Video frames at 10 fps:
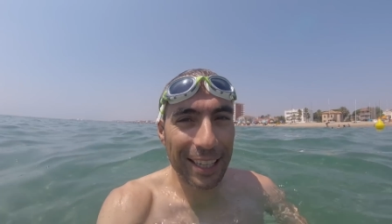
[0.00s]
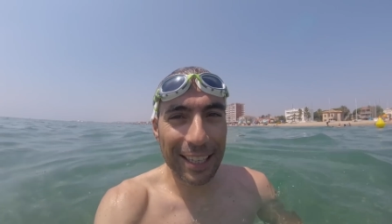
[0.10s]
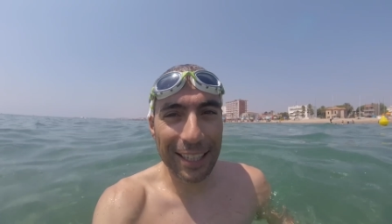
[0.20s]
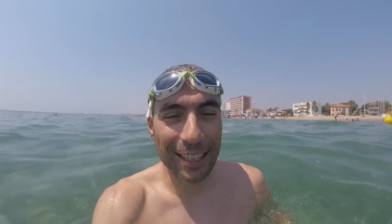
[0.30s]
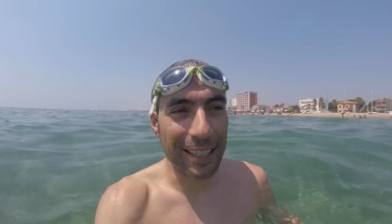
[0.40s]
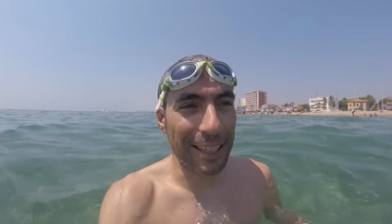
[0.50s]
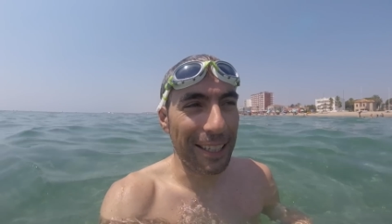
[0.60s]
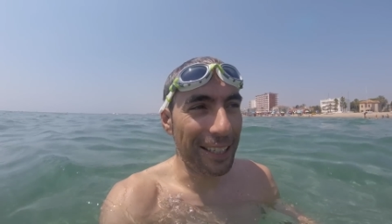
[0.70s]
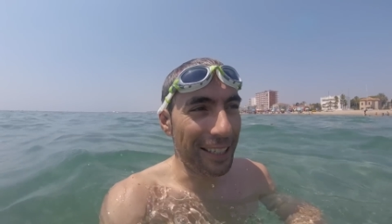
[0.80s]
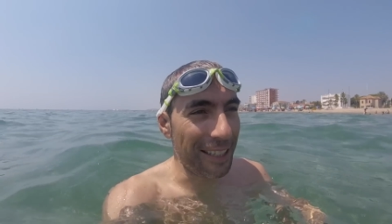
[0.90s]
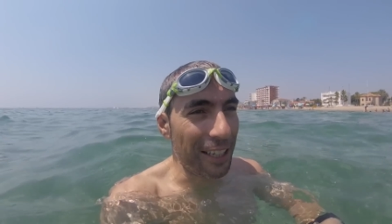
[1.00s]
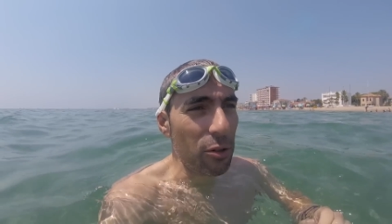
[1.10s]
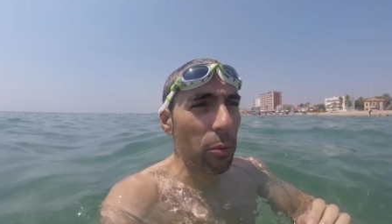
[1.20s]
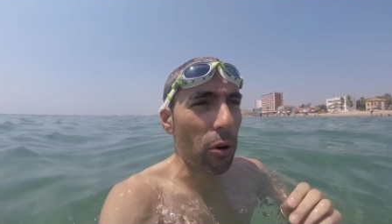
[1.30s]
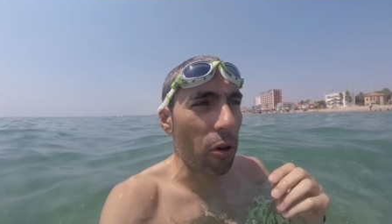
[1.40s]
Y
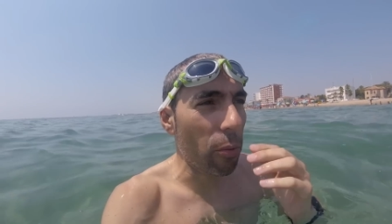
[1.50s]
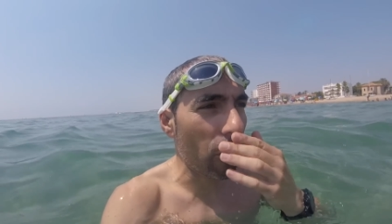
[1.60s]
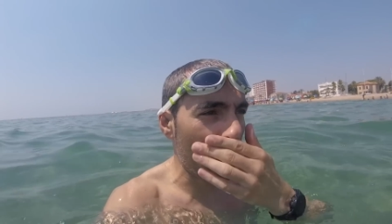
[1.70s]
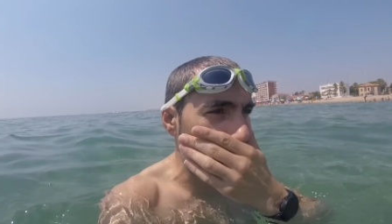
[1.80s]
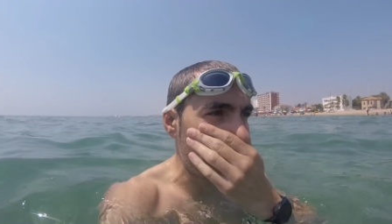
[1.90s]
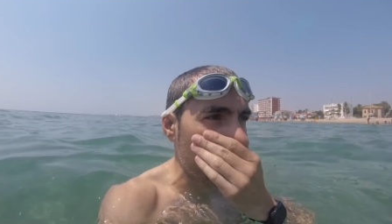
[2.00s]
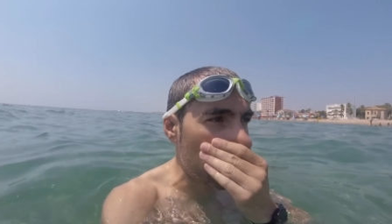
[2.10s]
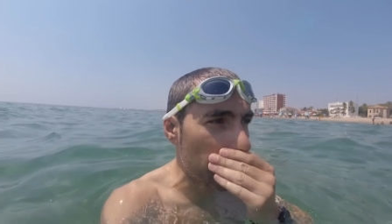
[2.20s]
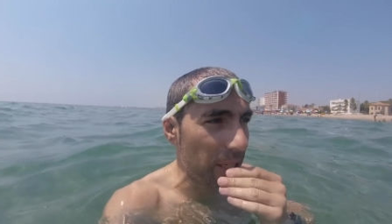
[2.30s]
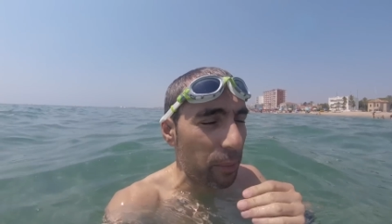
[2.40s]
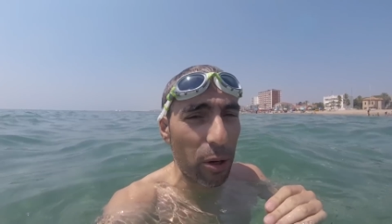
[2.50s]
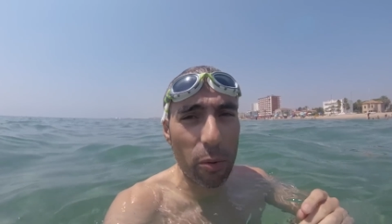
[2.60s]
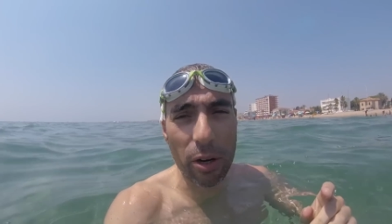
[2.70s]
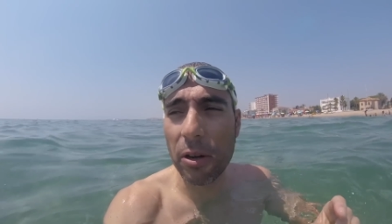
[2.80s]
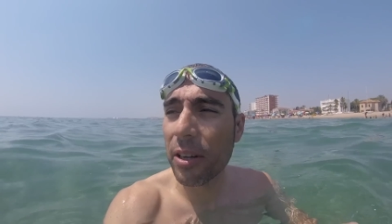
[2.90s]
es un poco incómodo nadar así, pero
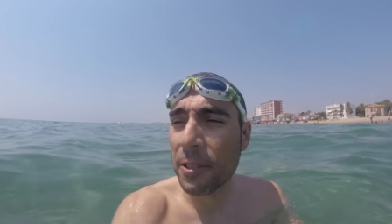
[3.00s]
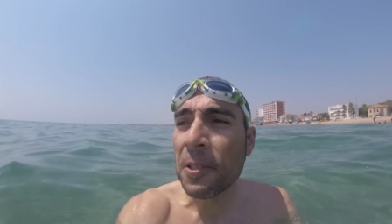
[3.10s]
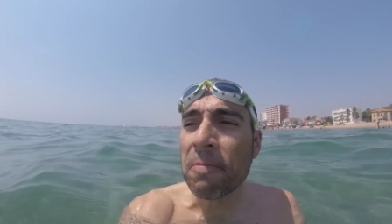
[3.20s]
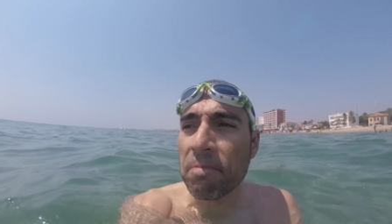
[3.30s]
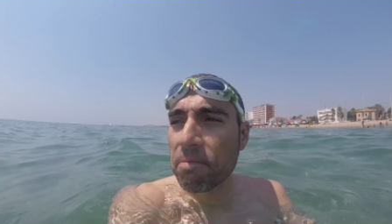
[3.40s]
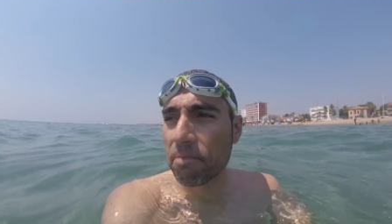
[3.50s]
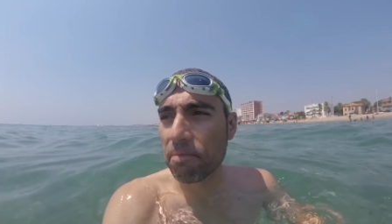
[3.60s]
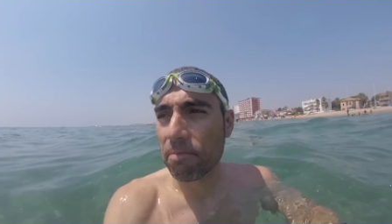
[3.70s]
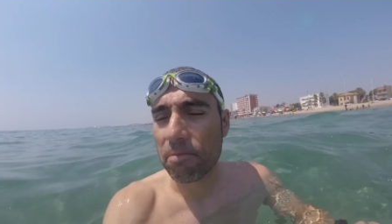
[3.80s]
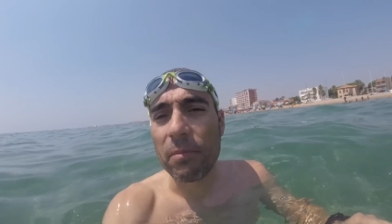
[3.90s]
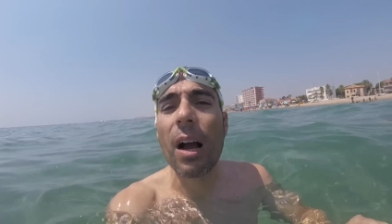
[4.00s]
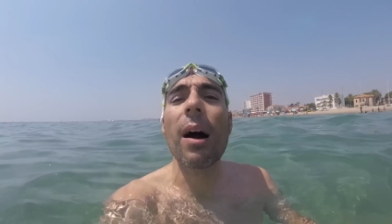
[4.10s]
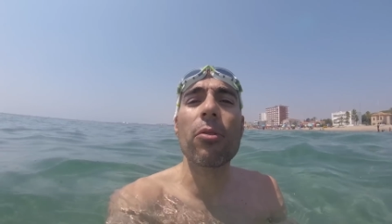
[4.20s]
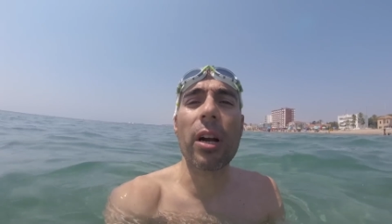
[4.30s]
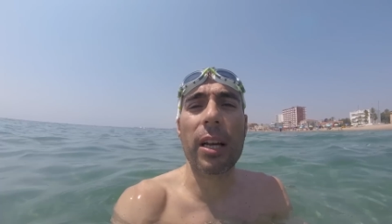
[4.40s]
bueno.
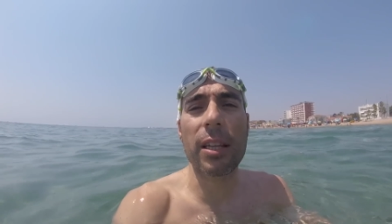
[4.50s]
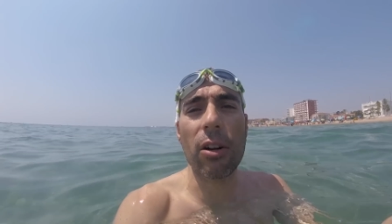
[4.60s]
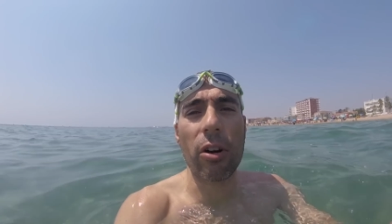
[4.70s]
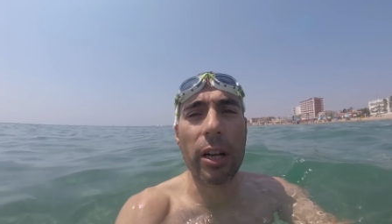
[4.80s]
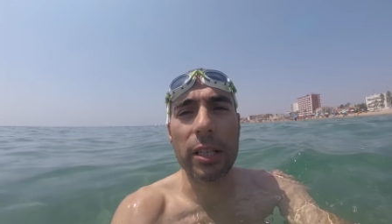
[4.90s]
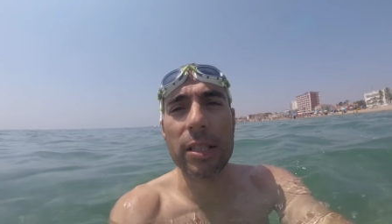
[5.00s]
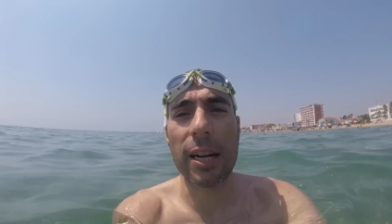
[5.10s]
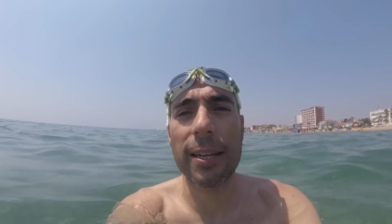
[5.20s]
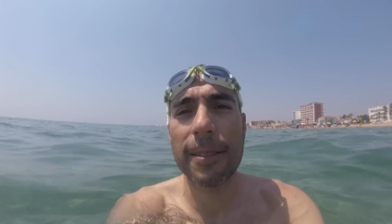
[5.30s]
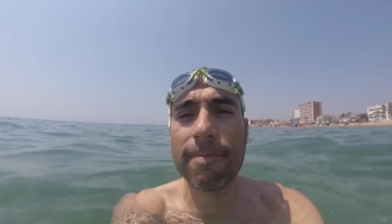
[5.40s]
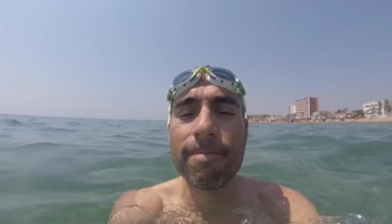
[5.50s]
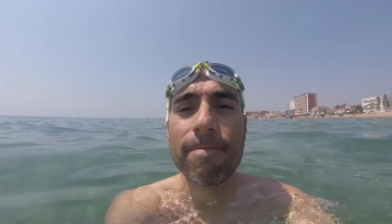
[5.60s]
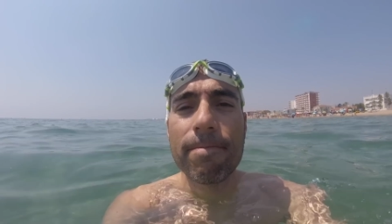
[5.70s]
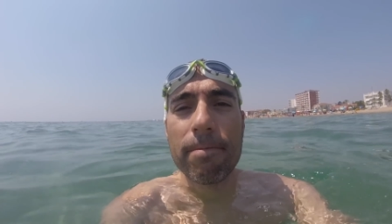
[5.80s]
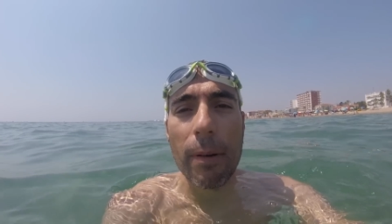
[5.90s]
Vamos a ver qué tal lo registra.
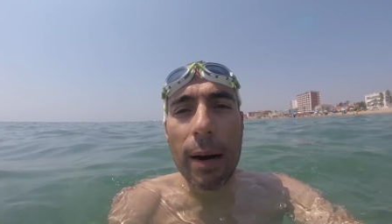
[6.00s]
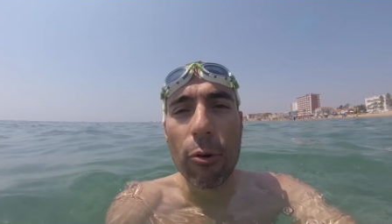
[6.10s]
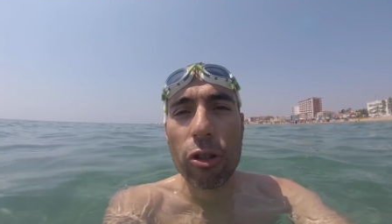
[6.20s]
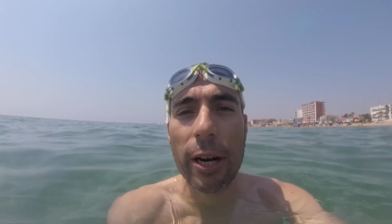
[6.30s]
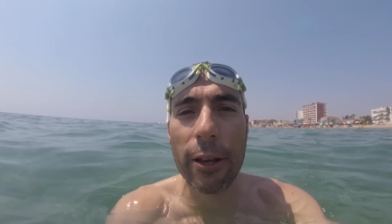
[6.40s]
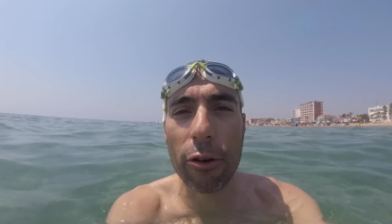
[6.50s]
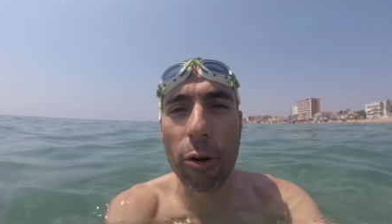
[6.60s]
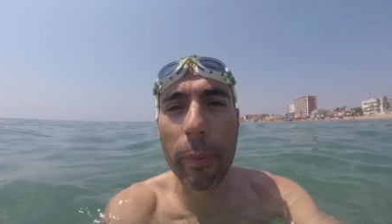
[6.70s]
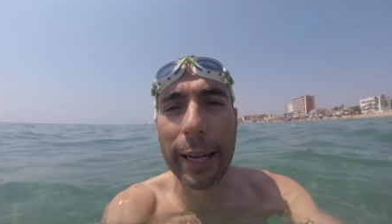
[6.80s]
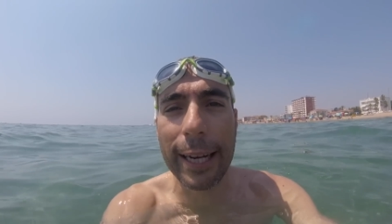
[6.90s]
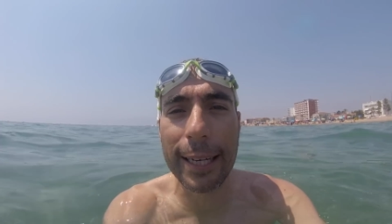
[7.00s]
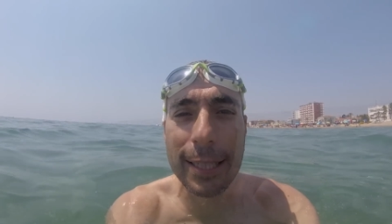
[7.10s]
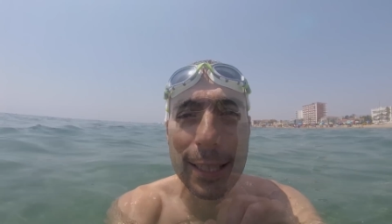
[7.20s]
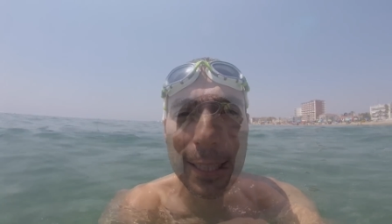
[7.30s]
Vamos a ello, no peiners.